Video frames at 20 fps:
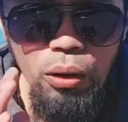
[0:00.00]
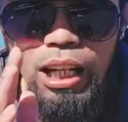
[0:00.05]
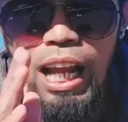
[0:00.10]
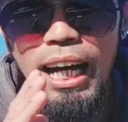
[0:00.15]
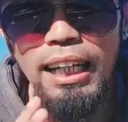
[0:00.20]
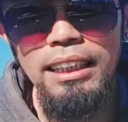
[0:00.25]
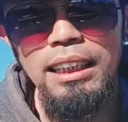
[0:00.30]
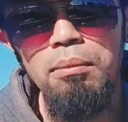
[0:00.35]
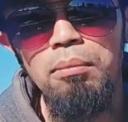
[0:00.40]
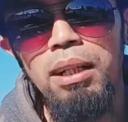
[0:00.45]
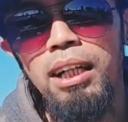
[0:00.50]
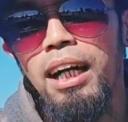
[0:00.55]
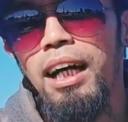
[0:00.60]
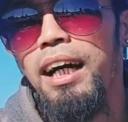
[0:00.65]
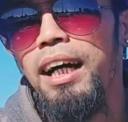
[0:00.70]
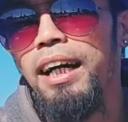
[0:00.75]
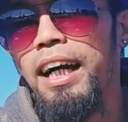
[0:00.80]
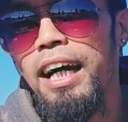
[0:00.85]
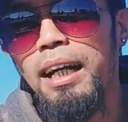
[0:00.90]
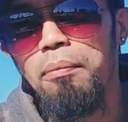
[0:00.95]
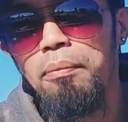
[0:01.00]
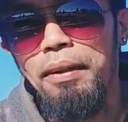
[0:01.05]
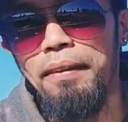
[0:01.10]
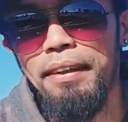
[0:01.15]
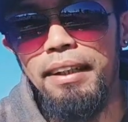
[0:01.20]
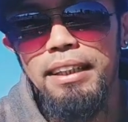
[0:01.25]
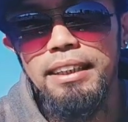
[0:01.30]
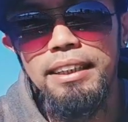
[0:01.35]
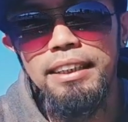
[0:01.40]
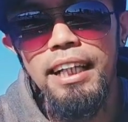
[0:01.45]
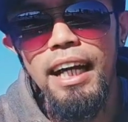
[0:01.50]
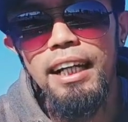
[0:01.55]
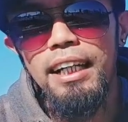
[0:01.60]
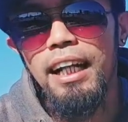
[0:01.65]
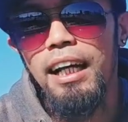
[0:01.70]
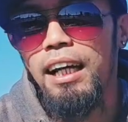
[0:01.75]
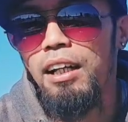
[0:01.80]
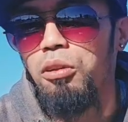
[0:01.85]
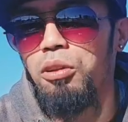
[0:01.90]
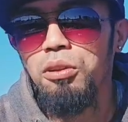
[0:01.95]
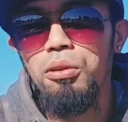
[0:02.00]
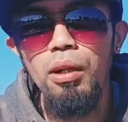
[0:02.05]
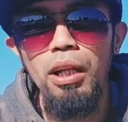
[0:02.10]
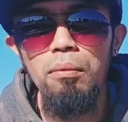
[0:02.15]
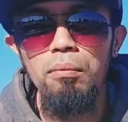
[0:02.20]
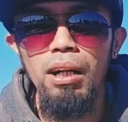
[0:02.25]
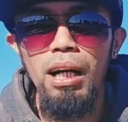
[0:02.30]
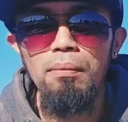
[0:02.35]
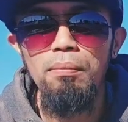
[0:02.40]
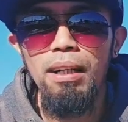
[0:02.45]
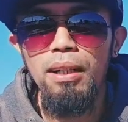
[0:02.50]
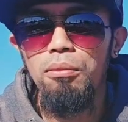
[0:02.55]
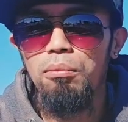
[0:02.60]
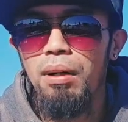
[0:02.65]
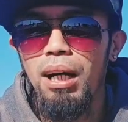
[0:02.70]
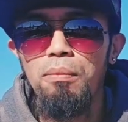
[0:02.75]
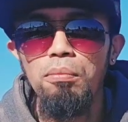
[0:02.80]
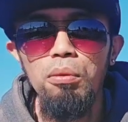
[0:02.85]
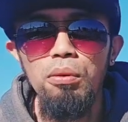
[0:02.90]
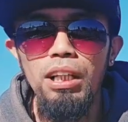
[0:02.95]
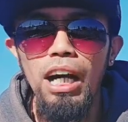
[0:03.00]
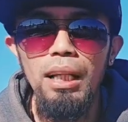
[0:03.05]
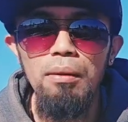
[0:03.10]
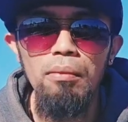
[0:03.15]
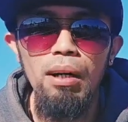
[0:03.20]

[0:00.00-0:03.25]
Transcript: luck sa mga carpenters dyan na gusto rin makapunta at